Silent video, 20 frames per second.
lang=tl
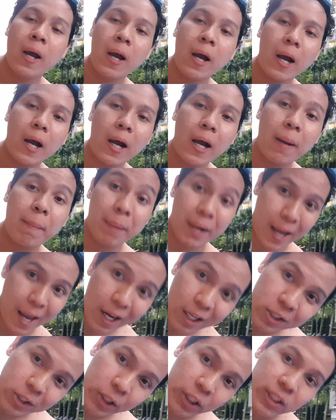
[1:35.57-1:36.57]
uh,
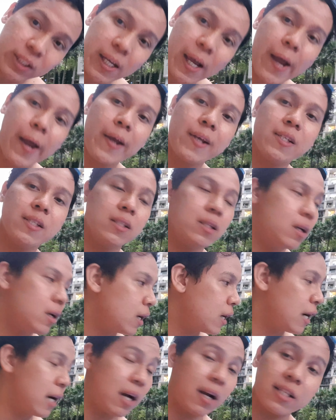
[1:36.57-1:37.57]
mag-exercise,
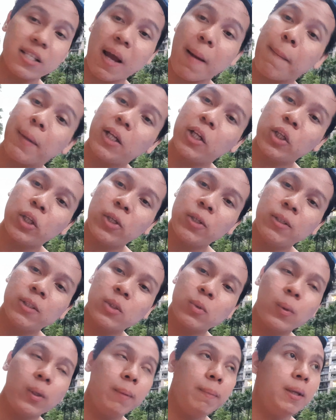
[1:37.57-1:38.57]
uh, kasama na din yung
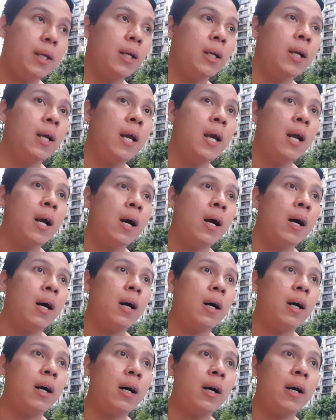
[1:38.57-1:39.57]
swimming,
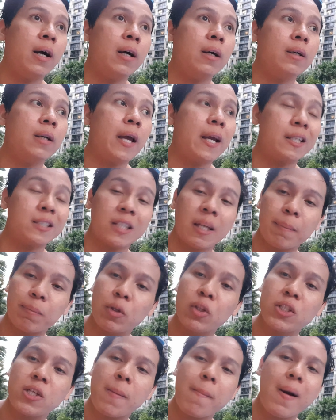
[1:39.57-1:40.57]
uh, except
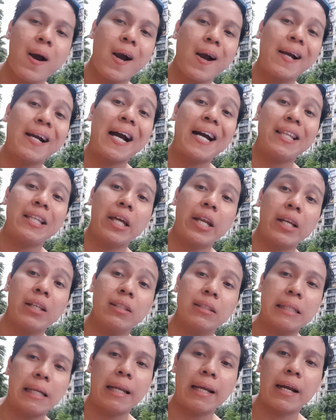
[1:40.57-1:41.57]
dun sa mga gatherings
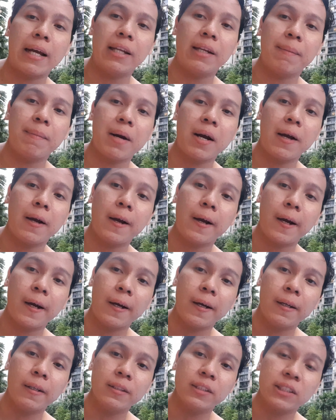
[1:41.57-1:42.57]
talaga ng mga
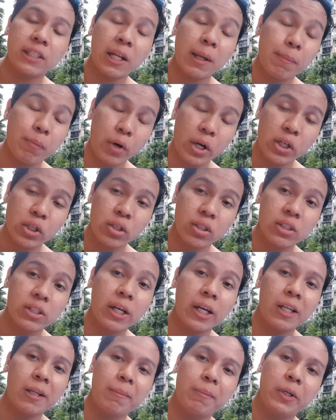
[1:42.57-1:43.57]
celebrations
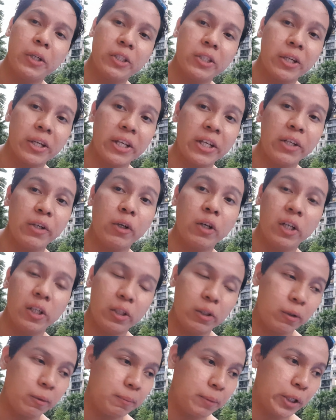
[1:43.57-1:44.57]
ng anniversary or
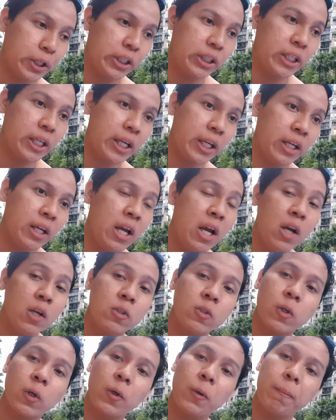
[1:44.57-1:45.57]
ng birthday.
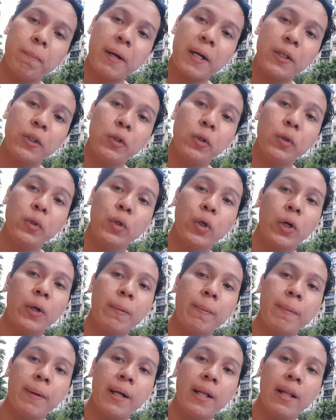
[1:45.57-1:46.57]
So yung pag yung
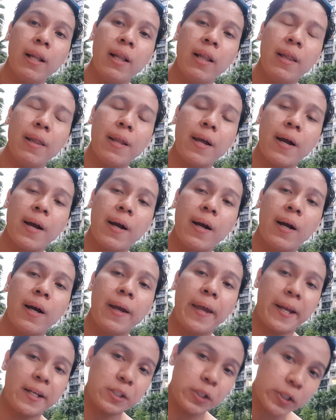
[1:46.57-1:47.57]
normal na
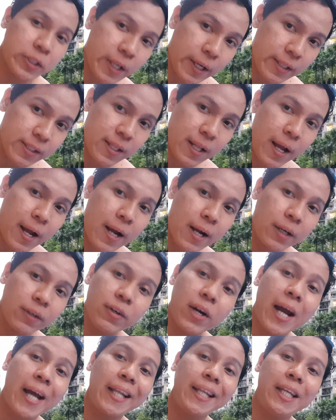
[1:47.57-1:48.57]
exercise lang,
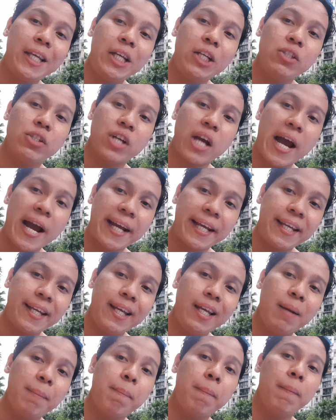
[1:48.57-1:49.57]
running,
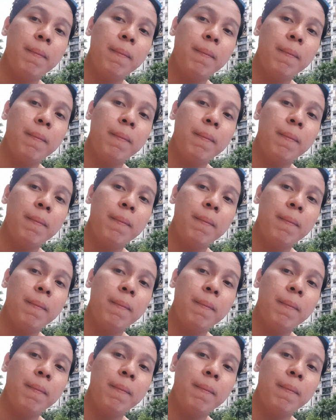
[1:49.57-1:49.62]
jogging,